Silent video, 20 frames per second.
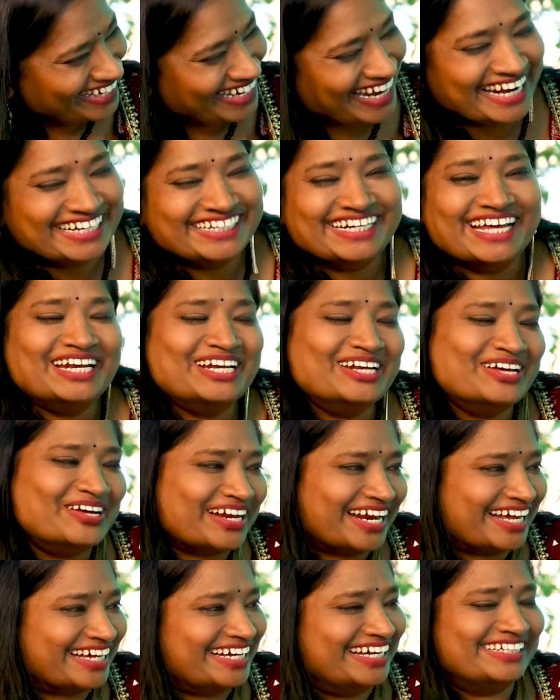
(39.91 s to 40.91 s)
లండన్లో
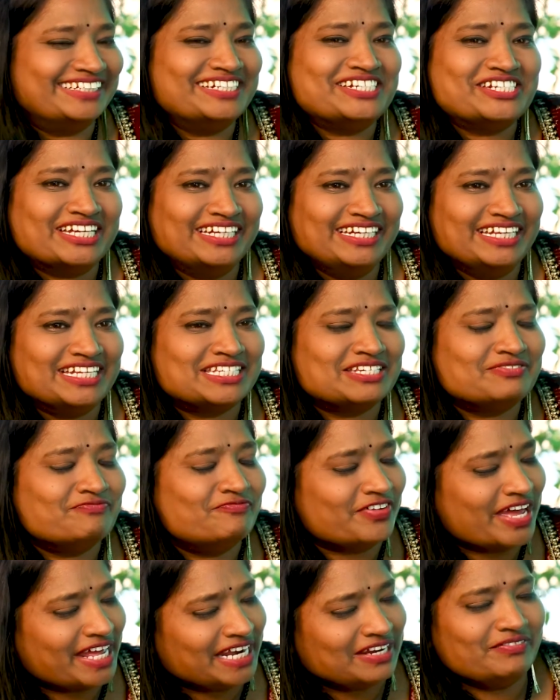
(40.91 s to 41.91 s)
రికగ్నిషన్ ఇట్స్
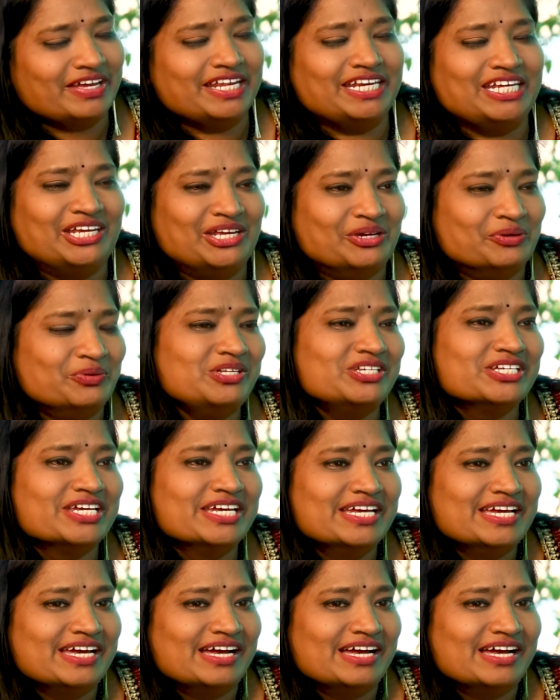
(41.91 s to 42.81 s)
వెరీ వెరీ హ్యూజ్